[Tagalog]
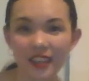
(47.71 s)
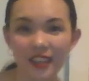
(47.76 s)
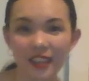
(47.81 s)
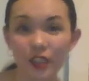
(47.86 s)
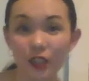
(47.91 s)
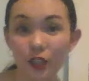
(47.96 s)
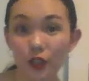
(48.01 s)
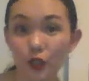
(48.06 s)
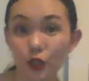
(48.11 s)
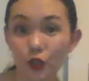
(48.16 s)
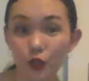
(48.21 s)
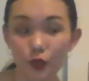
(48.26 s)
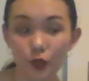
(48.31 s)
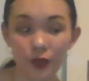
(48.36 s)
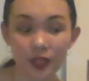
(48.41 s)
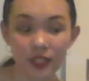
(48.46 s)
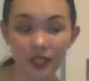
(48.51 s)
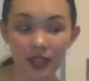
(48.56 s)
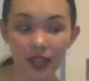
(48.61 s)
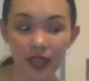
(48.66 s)

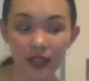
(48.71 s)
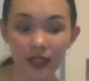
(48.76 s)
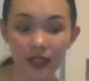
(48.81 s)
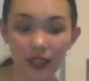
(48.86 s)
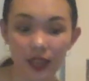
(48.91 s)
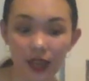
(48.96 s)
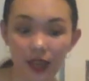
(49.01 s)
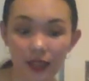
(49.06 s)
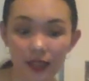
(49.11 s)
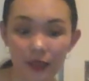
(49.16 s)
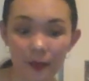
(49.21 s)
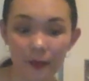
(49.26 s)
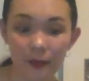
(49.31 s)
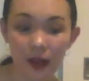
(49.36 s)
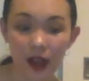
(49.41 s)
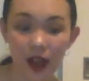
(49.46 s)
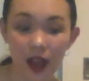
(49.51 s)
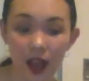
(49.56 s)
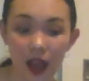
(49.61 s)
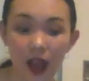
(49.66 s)
I-introduce na natin ang ating
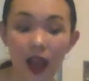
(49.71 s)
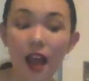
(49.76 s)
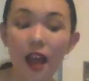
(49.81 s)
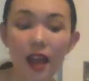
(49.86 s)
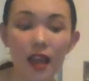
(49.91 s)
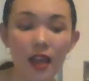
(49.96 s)
mga